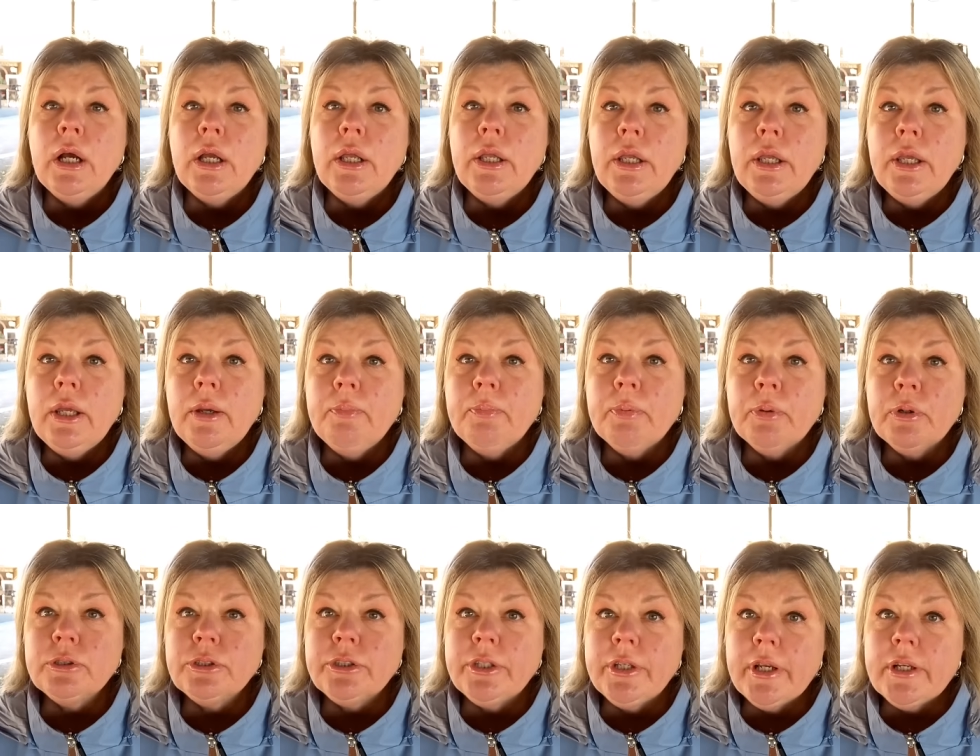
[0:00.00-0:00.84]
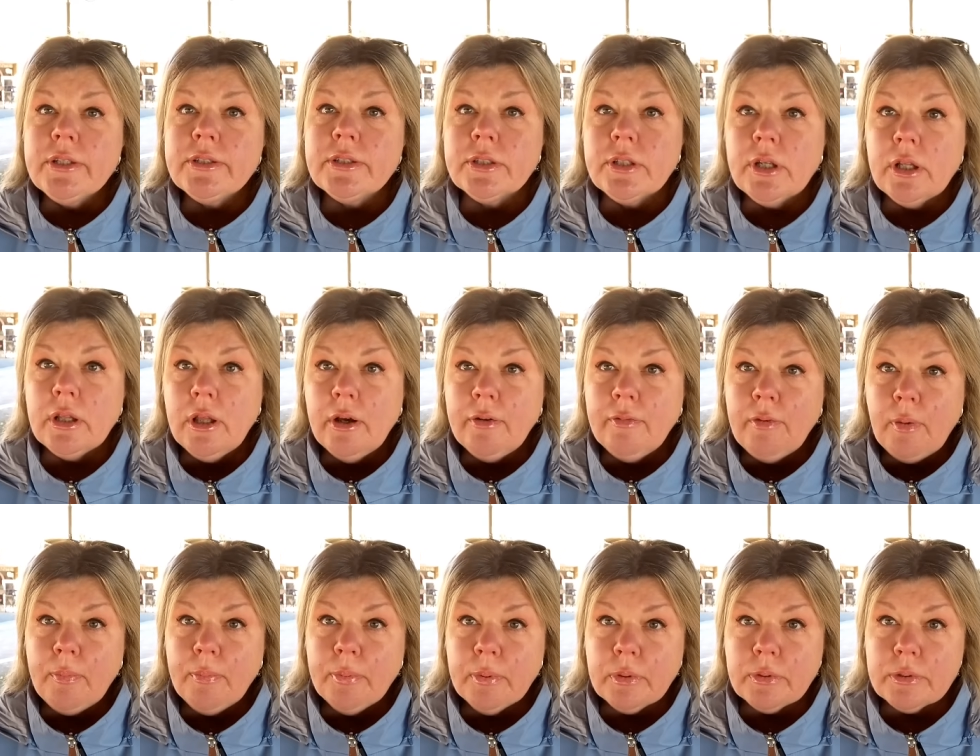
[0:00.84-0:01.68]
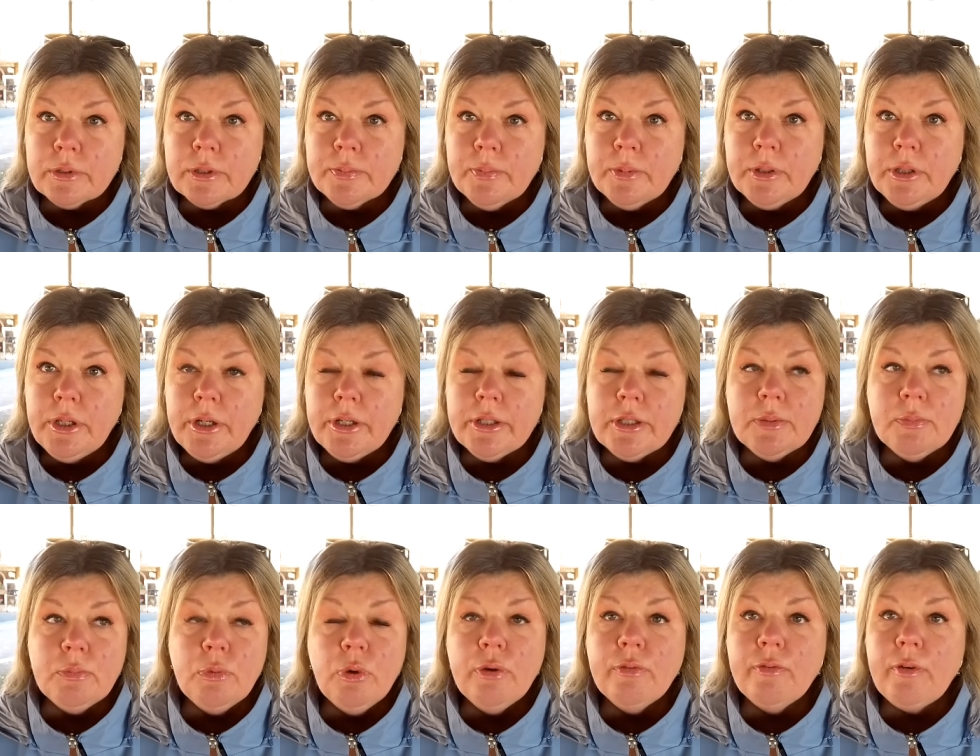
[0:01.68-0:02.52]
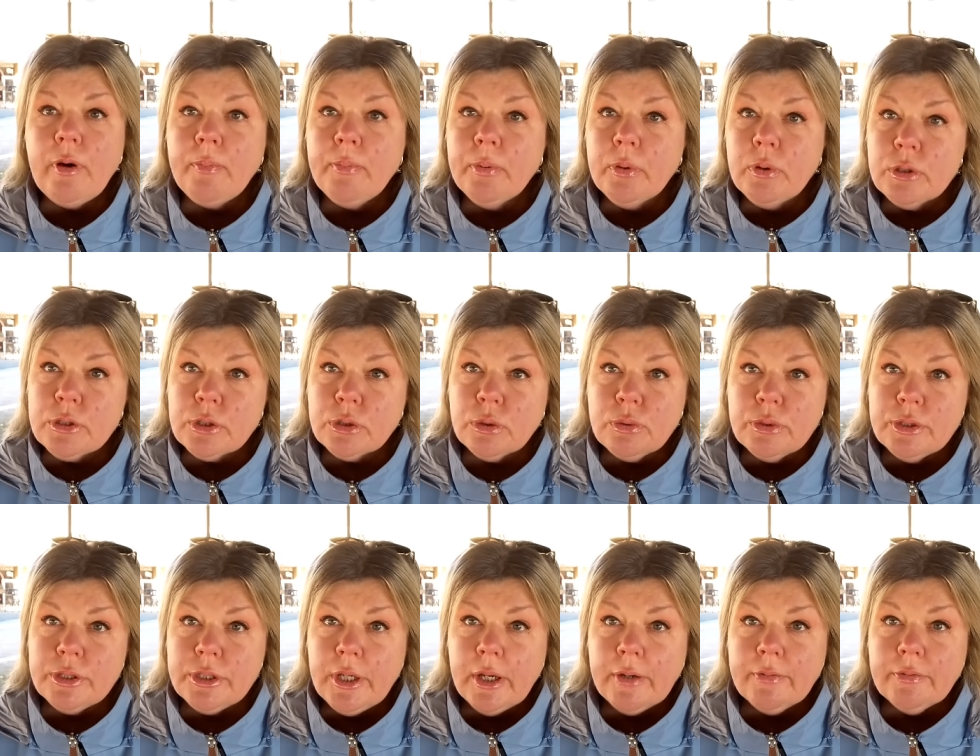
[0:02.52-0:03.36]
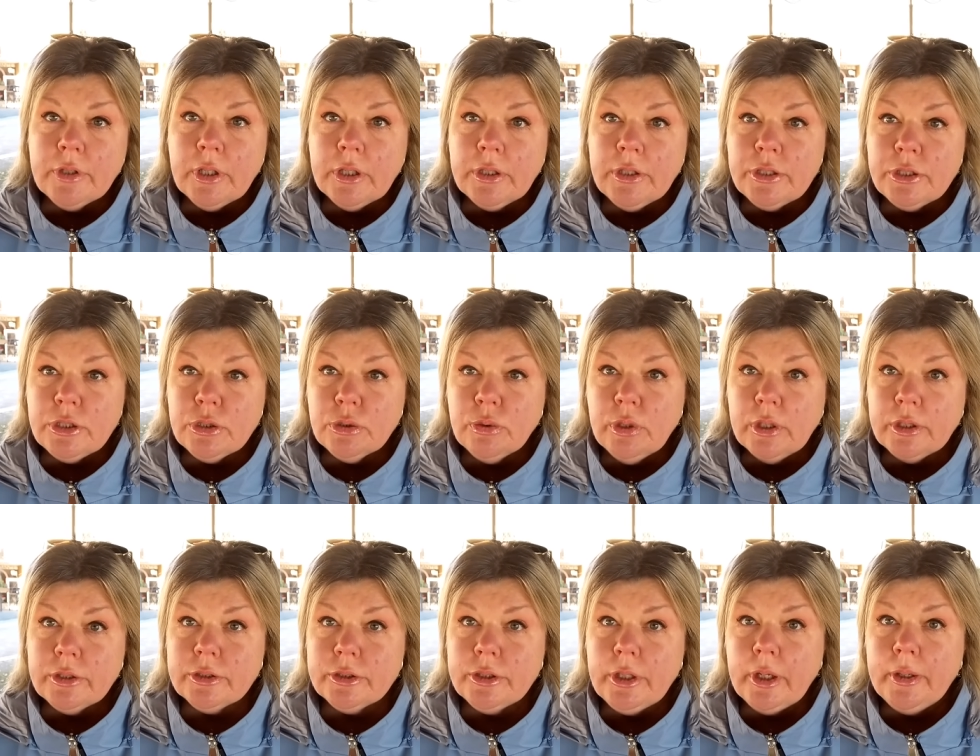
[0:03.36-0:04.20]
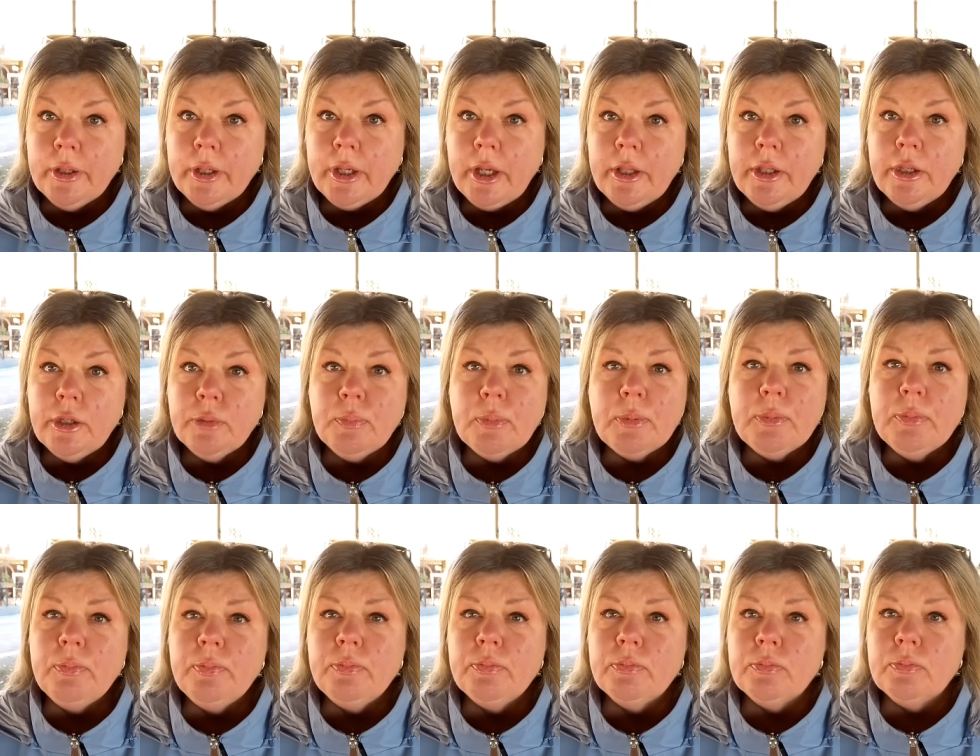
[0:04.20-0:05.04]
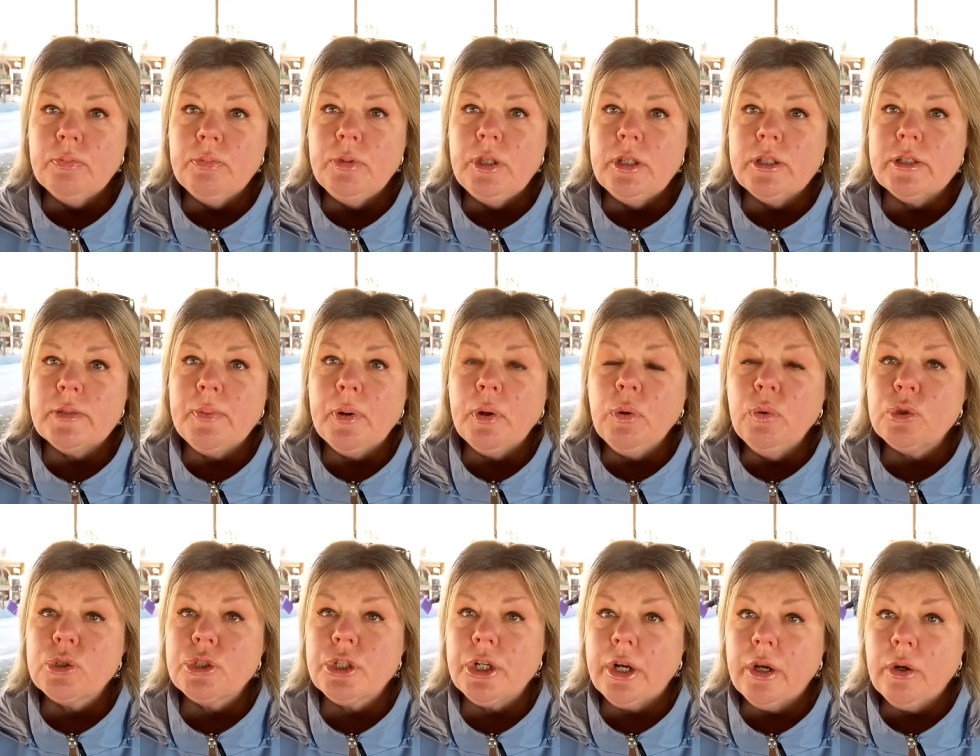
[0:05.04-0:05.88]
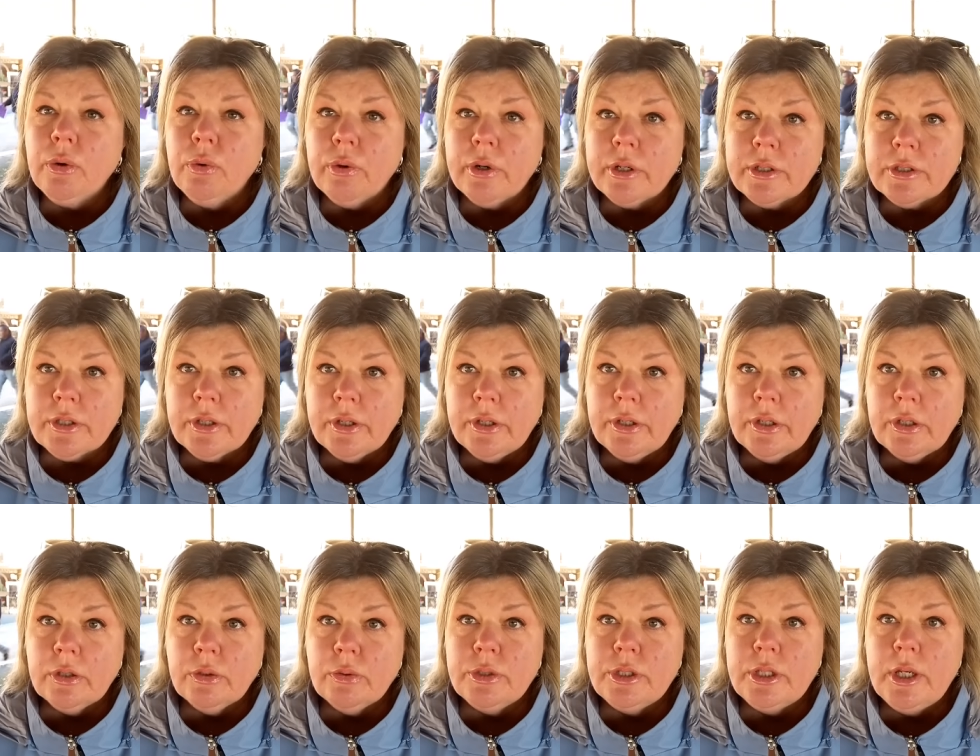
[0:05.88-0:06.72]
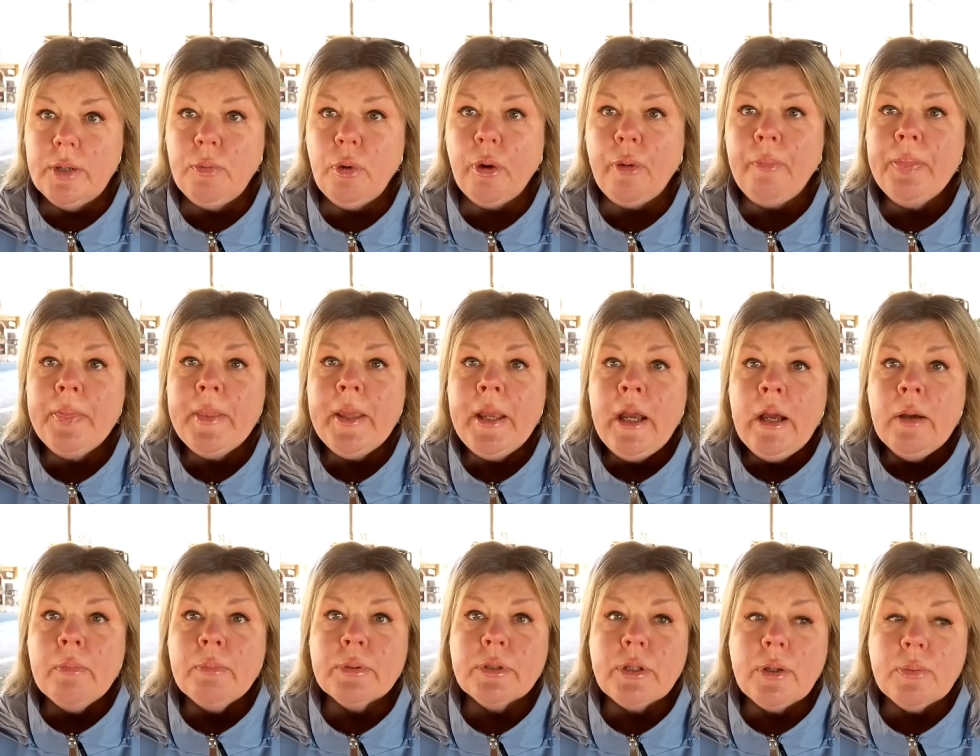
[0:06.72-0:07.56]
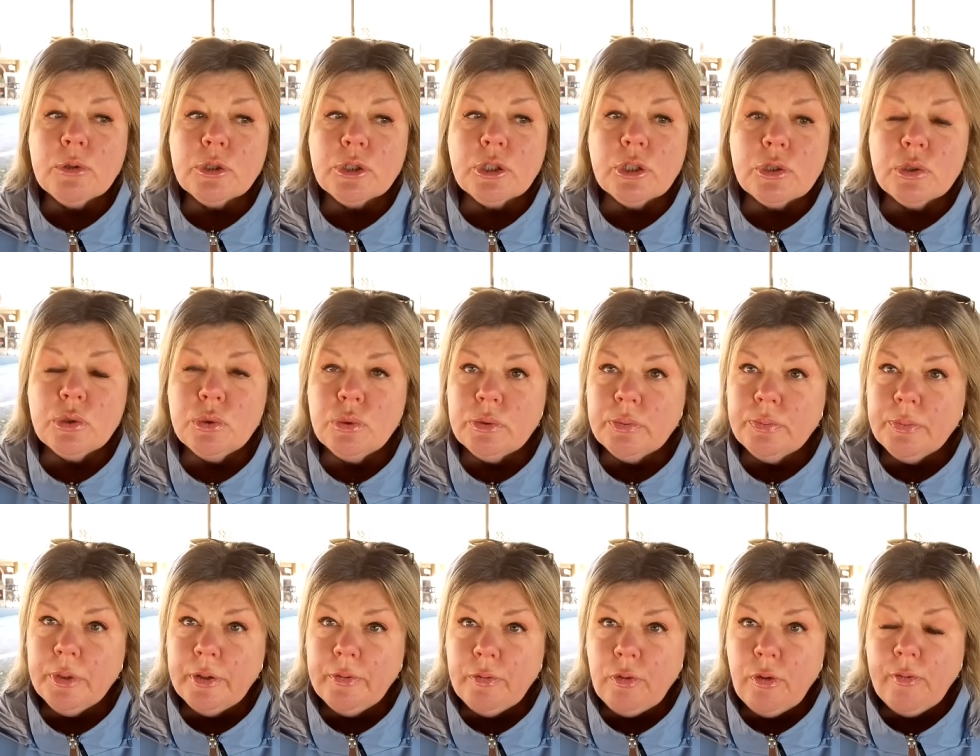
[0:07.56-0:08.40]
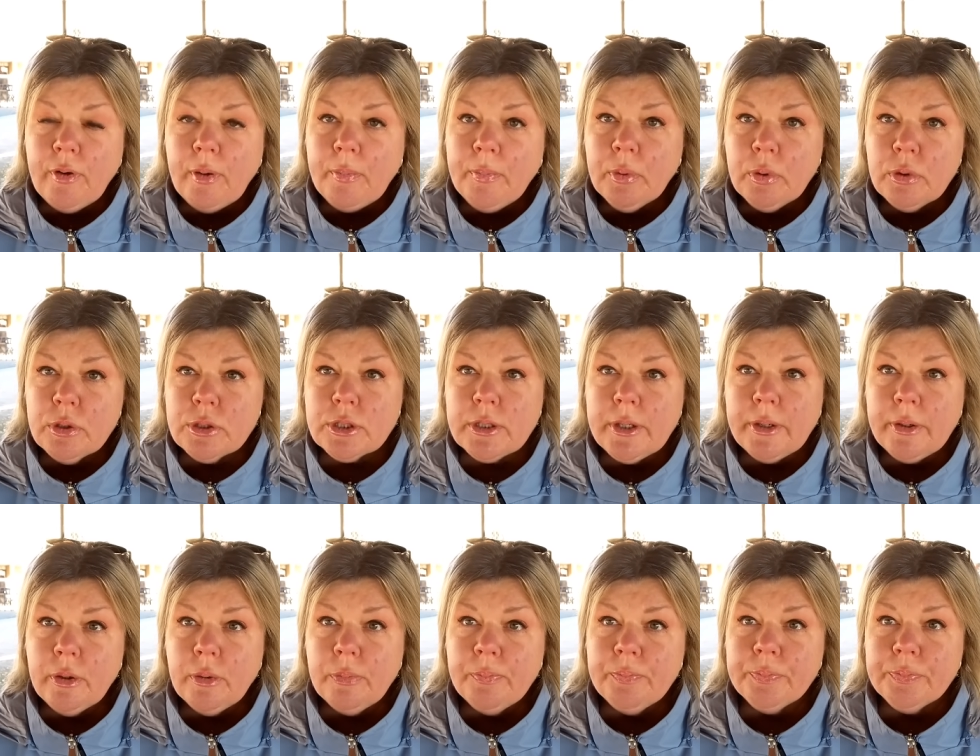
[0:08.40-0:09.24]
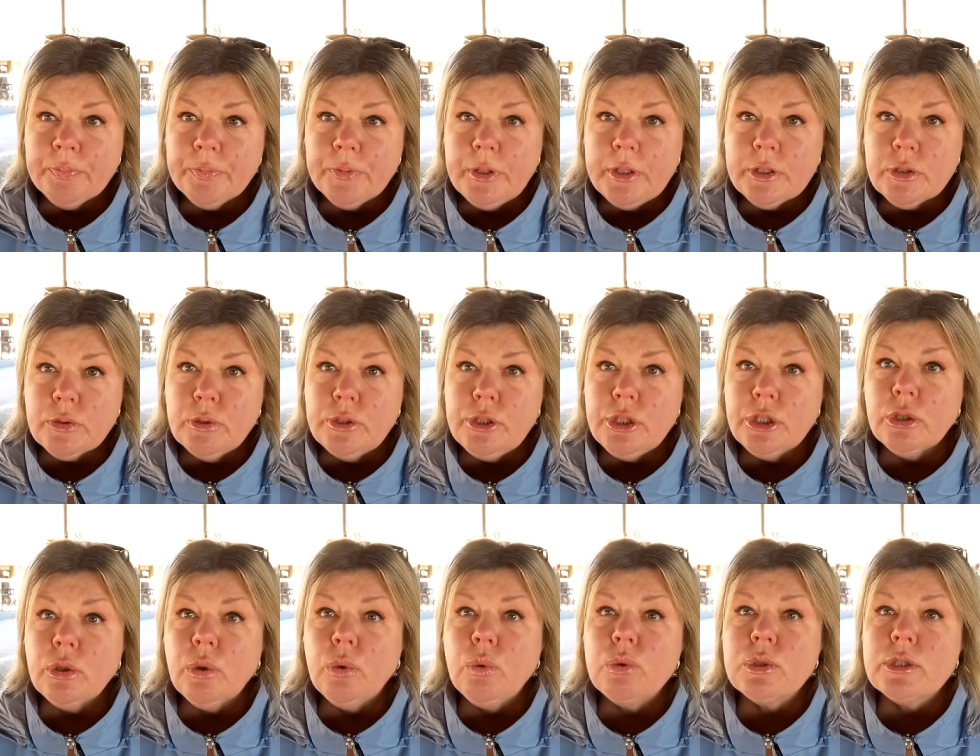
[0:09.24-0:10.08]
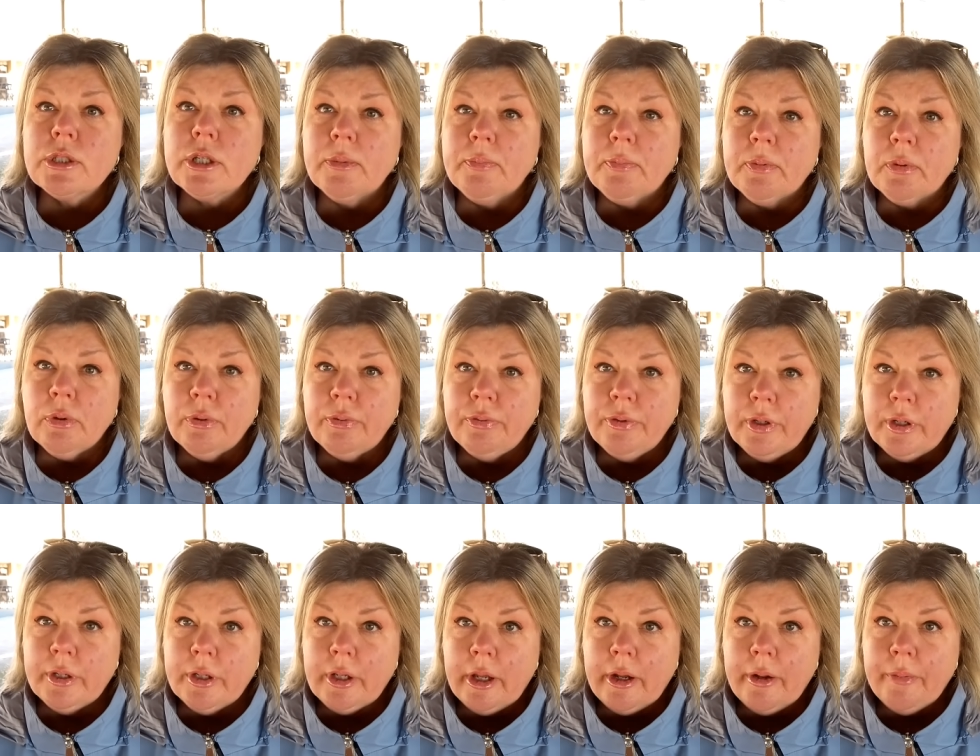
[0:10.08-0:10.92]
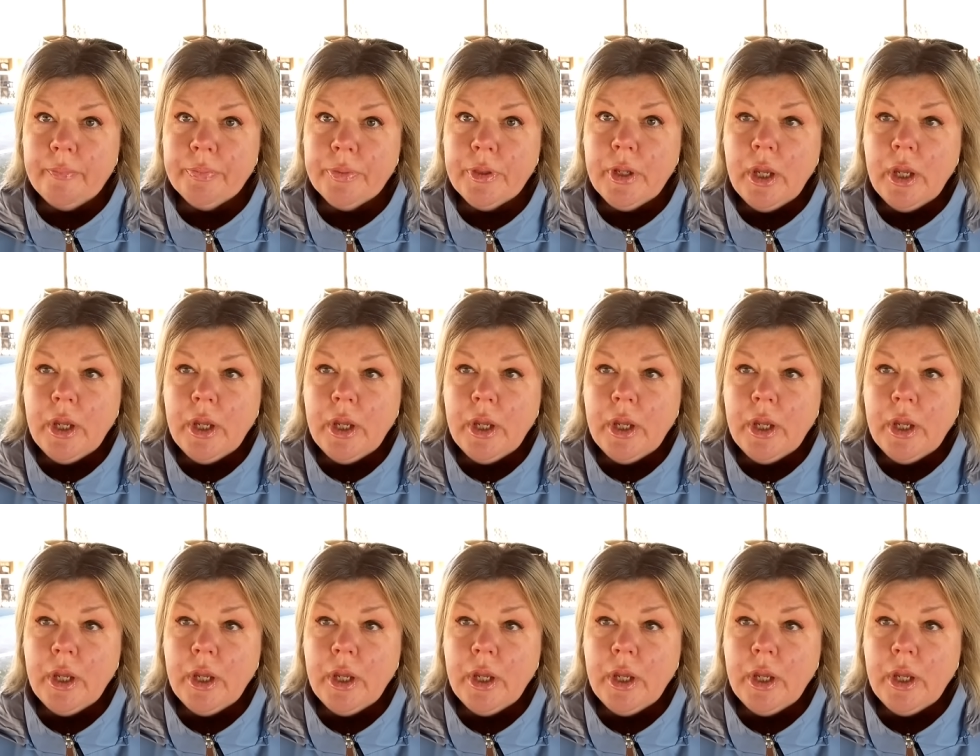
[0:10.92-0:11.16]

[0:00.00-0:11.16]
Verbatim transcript: И просто я задала вопрос. Смотрите, мой вопрос, друзья, в данной ситуации, я, я не, не смогу широко раскрыть эту тему, потому что суть моего вопроса исключительно узкопрофильная.